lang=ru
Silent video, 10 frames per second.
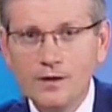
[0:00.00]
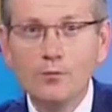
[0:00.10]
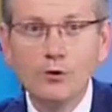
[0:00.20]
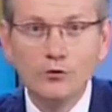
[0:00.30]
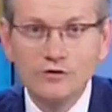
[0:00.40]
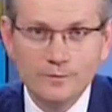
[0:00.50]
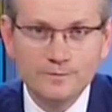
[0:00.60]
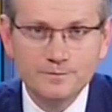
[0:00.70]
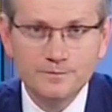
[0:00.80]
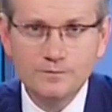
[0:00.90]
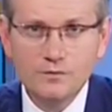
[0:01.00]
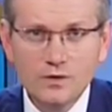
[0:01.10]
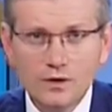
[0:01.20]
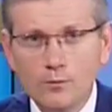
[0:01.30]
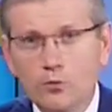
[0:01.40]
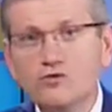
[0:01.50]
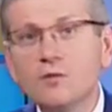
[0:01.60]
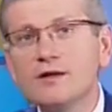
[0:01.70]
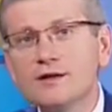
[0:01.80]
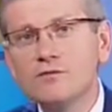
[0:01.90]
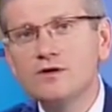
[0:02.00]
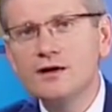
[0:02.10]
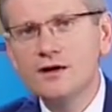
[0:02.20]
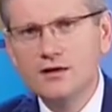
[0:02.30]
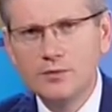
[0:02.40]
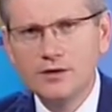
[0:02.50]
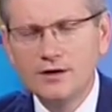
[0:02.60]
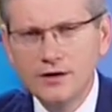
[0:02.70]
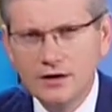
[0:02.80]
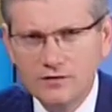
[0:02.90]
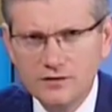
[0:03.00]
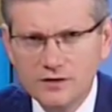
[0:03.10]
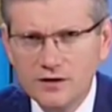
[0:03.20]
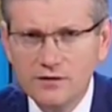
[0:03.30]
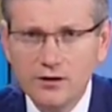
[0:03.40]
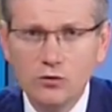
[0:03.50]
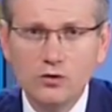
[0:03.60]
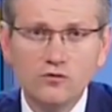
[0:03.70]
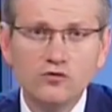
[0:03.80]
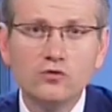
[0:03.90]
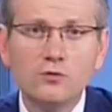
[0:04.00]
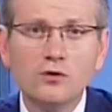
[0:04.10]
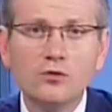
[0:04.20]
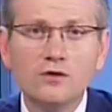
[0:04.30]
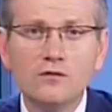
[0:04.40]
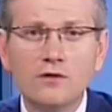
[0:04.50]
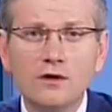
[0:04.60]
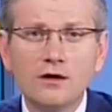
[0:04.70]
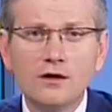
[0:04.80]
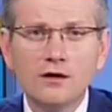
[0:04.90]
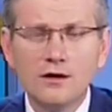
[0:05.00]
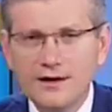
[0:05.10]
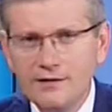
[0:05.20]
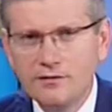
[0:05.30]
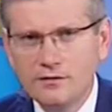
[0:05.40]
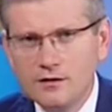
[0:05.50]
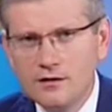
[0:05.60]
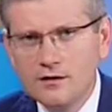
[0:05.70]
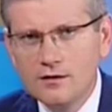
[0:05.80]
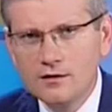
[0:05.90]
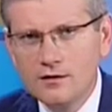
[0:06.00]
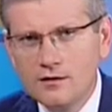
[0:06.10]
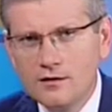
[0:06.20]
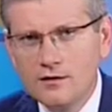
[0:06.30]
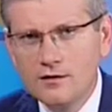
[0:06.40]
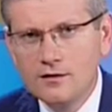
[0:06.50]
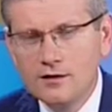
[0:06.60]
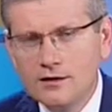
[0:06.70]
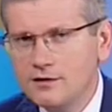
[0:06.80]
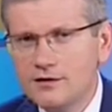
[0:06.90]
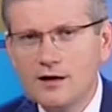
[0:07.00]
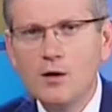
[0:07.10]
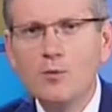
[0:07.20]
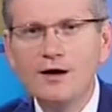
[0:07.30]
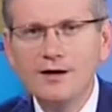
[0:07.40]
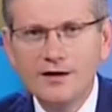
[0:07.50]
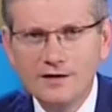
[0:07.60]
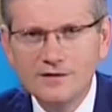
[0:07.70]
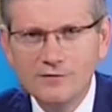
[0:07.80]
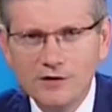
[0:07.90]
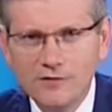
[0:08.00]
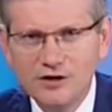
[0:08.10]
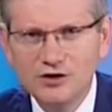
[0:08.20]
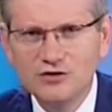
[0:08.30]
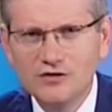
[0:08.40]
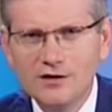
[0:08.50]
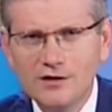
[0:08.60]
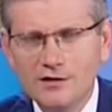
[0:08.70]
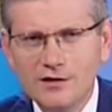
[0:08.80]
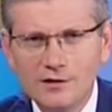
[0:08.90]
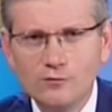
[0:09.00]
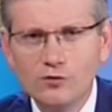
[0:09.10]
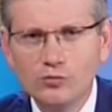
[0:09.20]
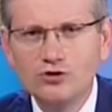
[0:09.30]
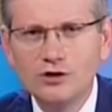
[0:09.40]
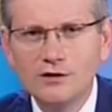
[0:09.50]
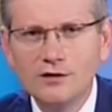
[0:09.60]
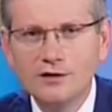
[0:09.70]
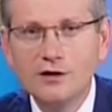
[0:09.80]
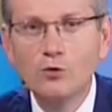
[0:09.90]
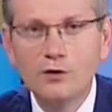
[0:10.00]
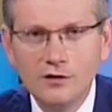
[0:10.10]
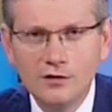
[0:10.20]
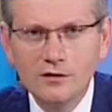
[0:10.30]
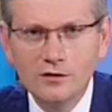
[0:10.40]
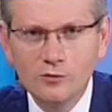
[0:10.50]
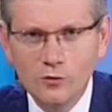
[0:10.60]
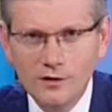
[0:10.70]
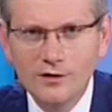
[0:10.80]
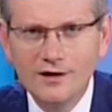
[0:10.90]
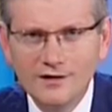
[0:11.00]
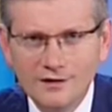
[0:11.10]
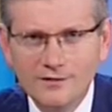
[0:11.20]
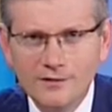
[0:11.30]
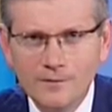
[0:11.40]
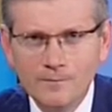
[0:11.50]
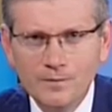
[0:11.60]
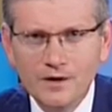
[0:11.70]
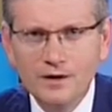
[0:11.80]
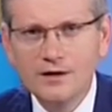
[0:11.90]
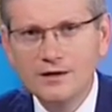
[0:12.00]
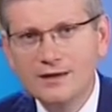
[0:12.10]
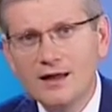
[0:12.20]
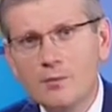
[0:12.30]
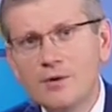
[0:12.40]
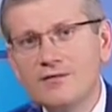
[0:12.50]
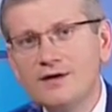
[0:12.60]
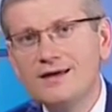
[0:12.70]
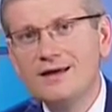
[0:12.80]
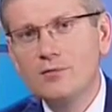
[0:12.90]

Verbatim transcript: Плюс Будет выделено дополнительное финансирование, около 200 миллионов э, гривен. Э, это не такая маленькая цифра, фактически это годовой бюджет на дороги города Одессы, э, на проведение